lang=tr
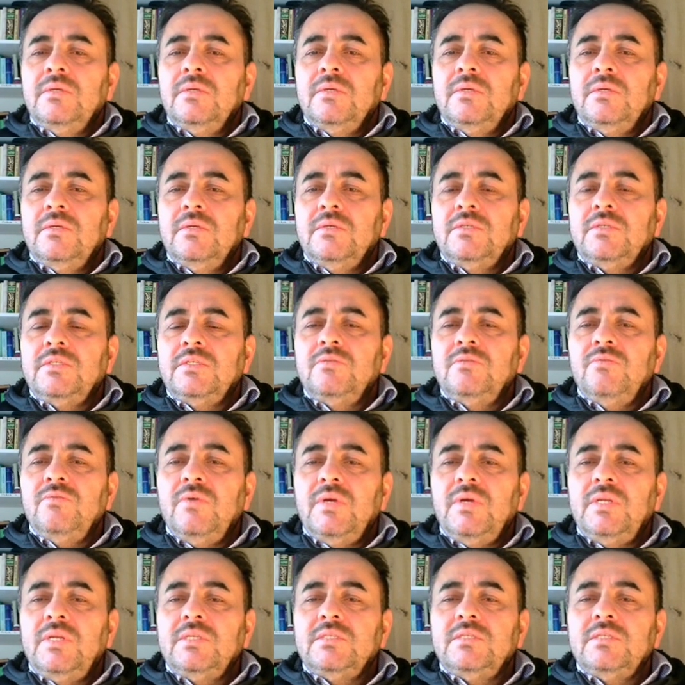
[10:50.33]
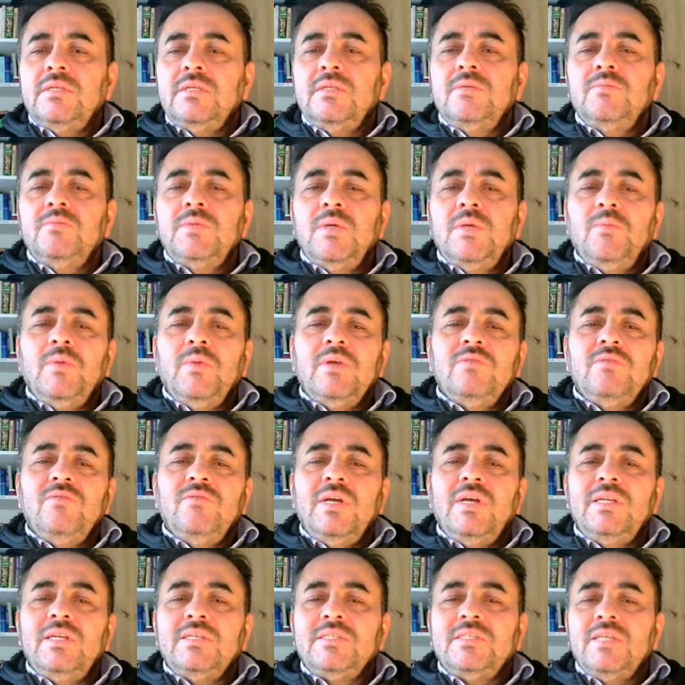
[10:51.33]
Sin valisi dedim, Yemen
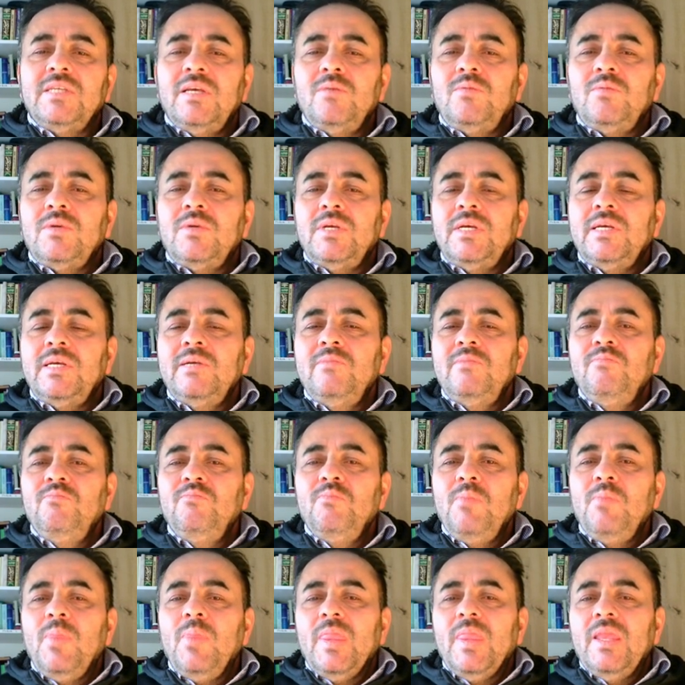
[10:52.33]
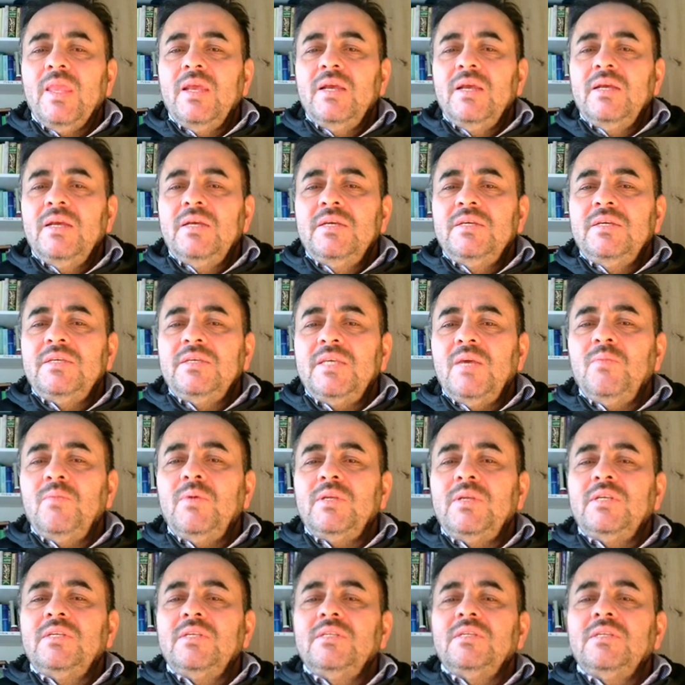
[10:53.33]
valisi Ebrehe,
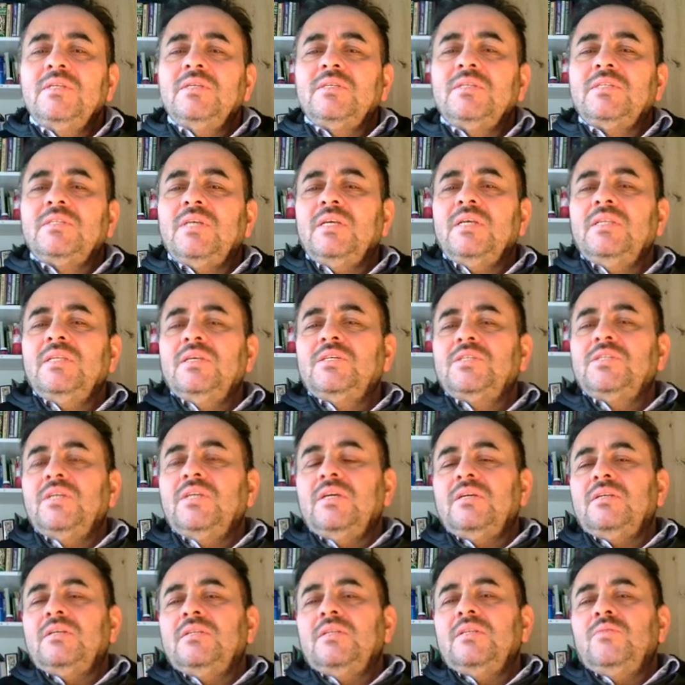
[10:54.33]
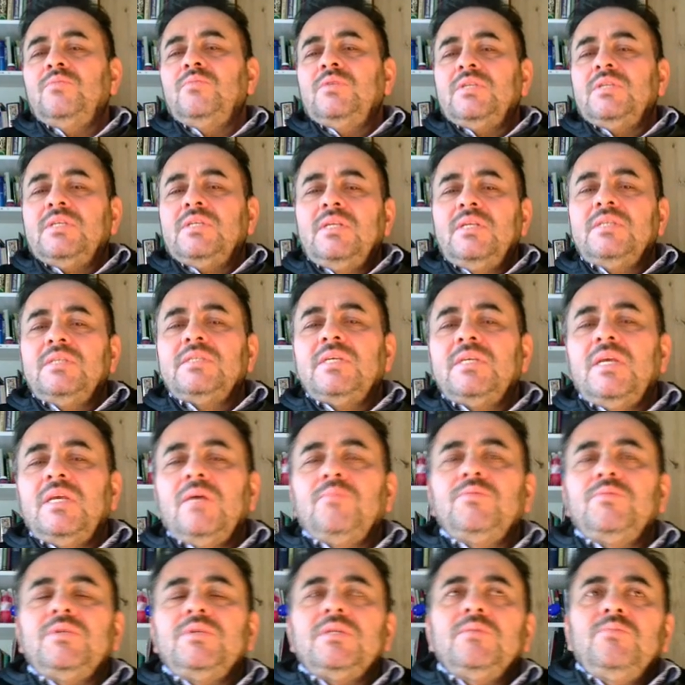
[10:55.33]
Yemen'in Sana şehrinde bir kilise
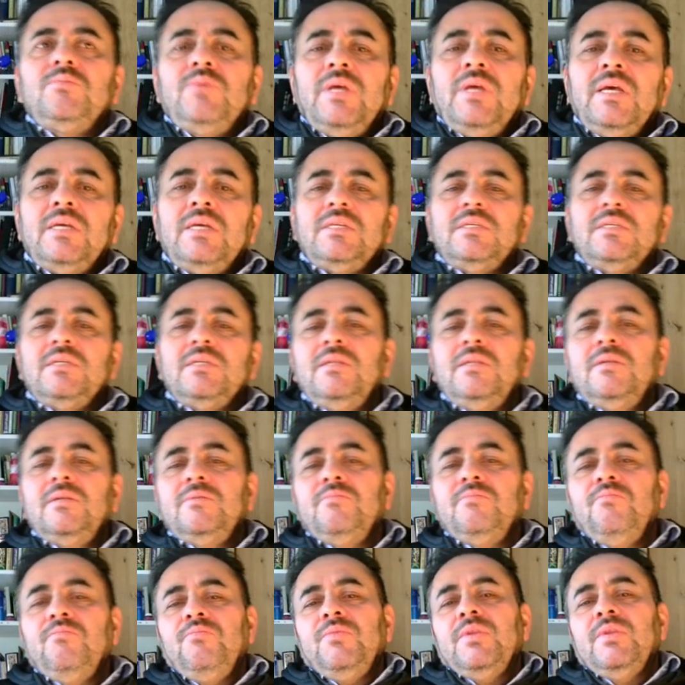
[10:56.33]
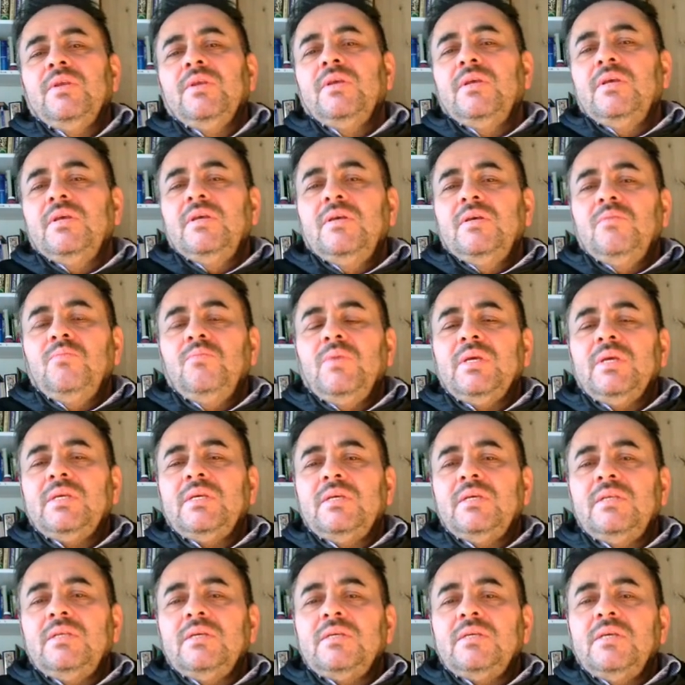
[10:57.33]
yaptırıp her yıl
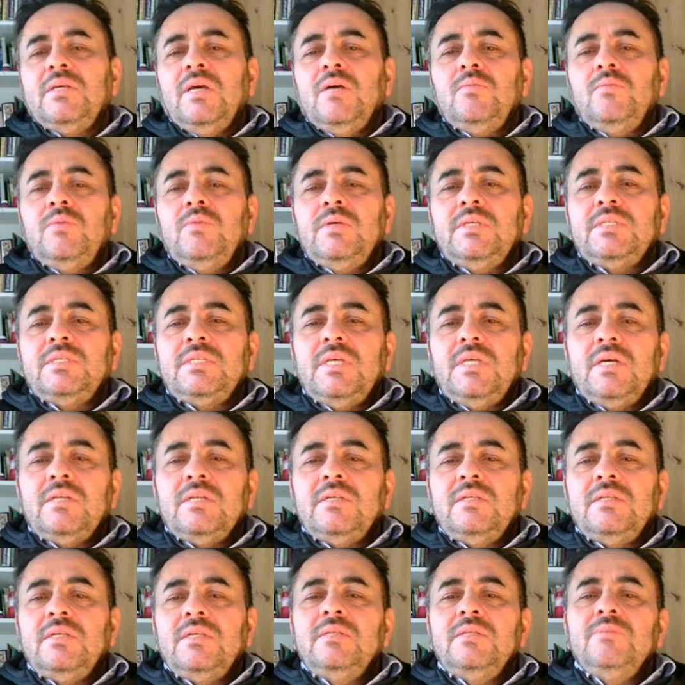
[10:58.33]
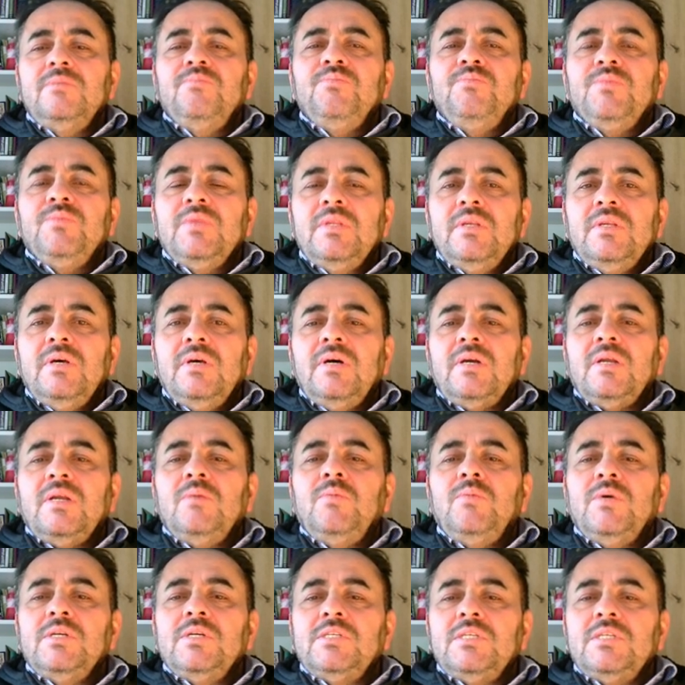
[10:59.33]
Mekke'de Kabe'yi ziyaret eden
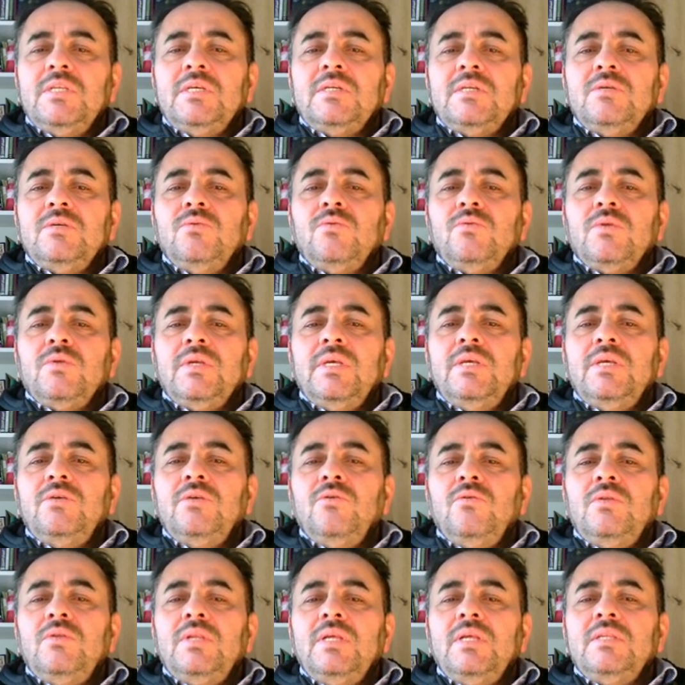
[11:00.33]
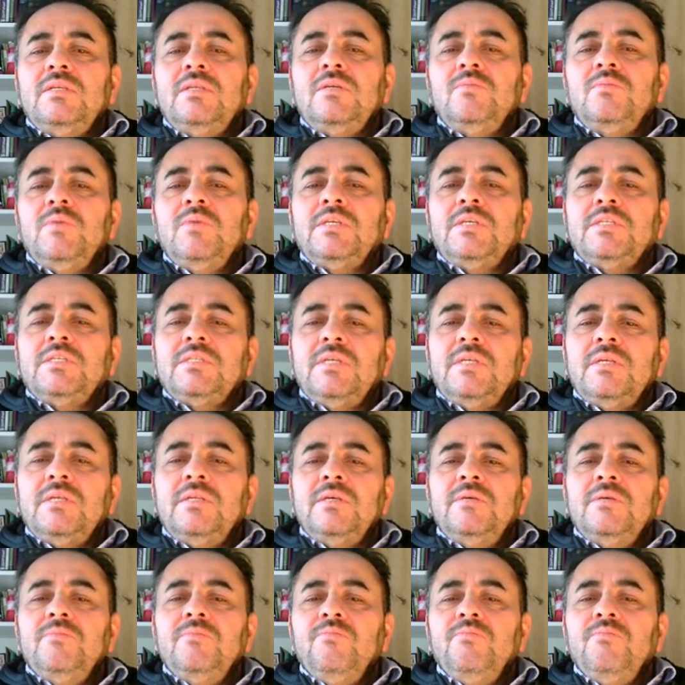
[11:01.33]
Arap hacıları oraya yönlendirmek istedi.